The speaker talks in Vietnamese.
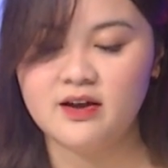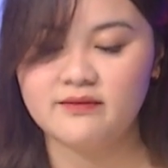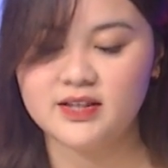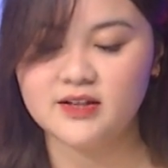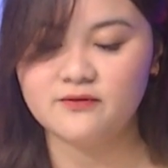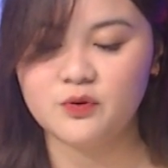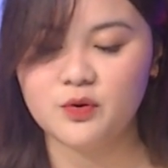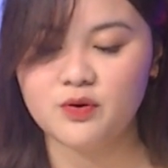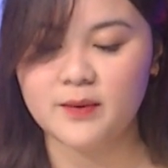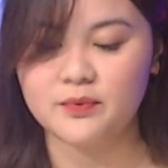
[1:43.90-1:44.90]
Và tin
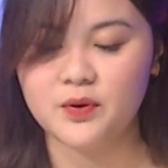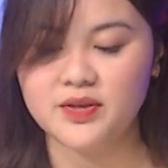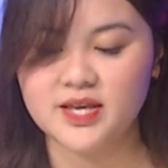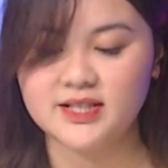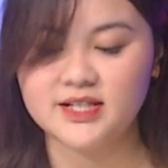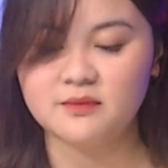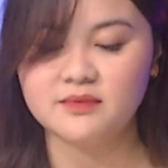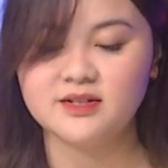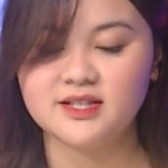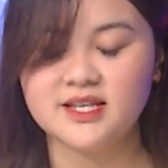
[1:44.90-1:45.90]
vui của cặp đôi nhanh
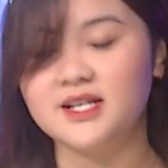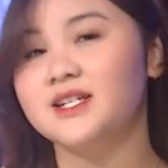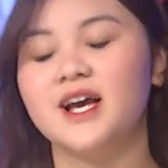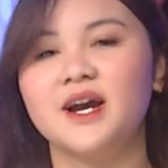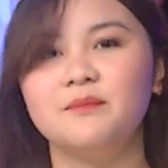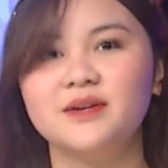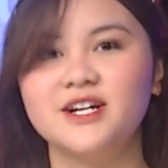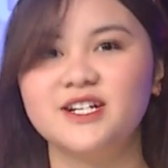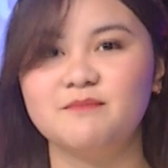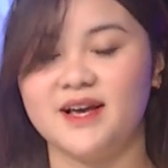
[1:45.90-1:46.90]
chóng được chia sẻ khắp
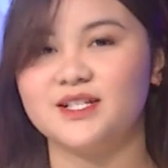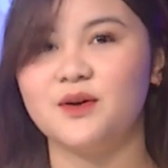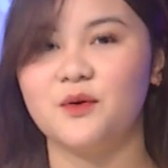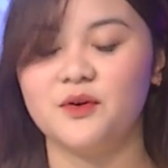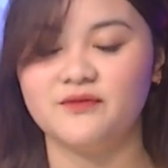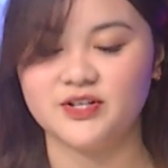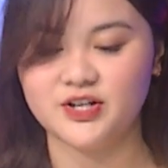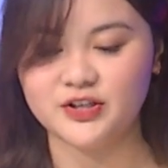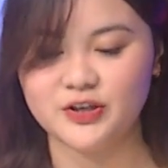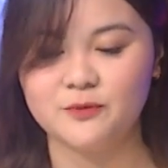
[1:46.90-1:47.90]
nơi trên mạng xã hội và
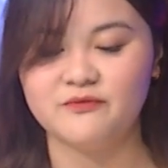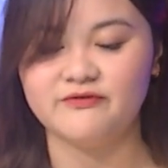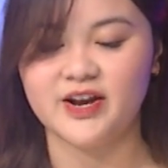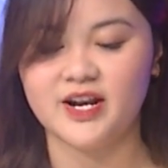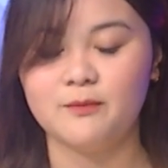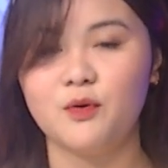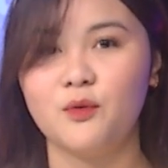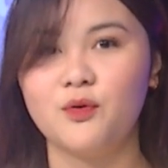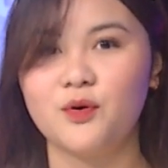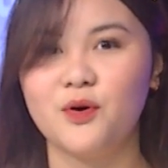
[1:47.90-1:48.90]
rất nhiều fan hâm mộ
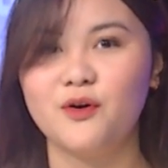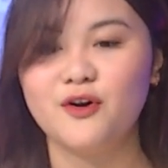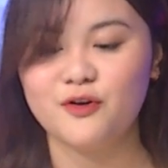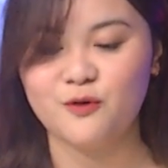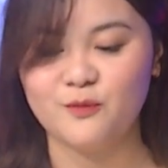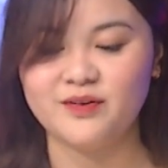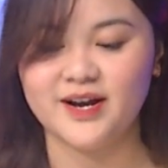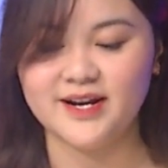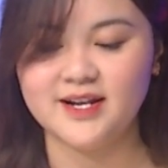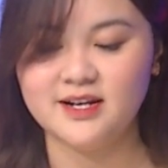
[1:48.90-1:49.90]
của cô cũng
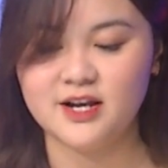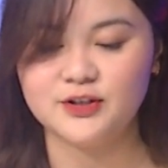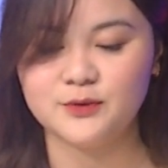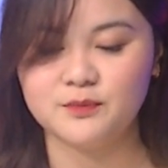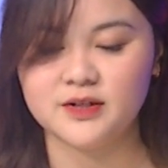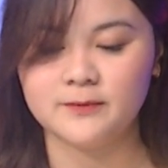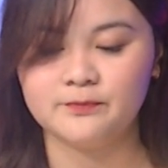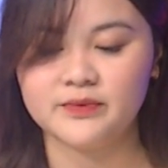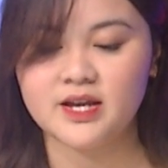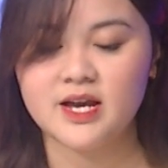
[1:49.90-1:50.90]
gửi đến lời chúc mừng.
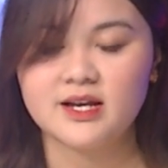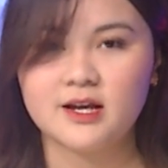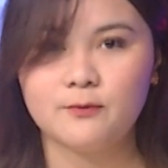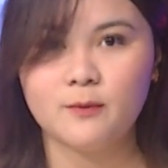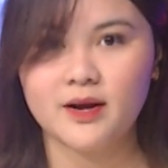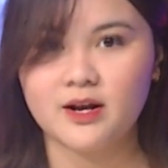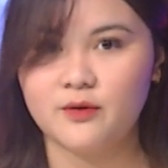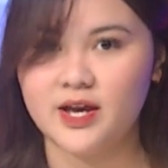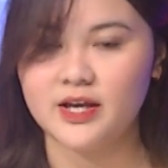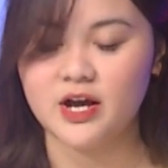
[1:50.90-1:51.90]
Cặp đôi bắt
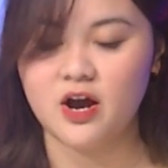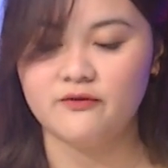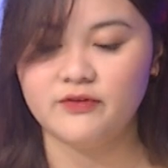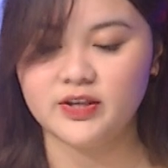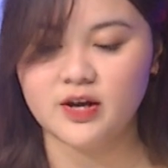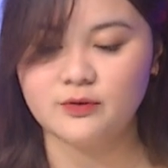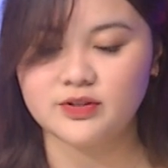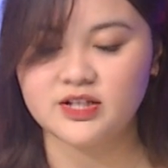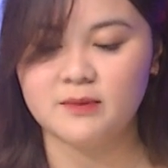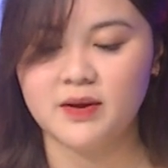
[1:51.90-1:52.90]
đầu hẹn hò với nhau
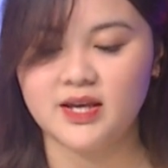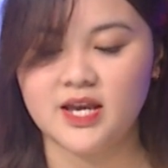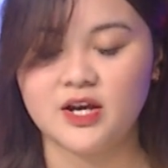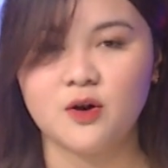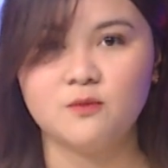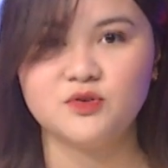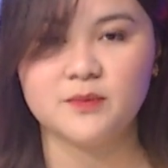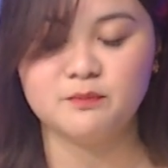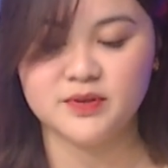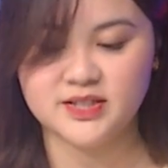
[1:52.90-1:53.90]
từ năm
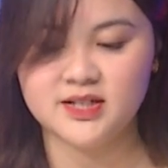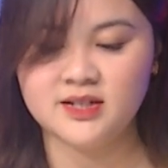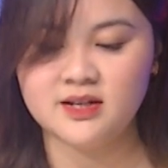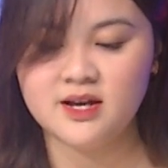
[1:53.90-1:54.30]
2019,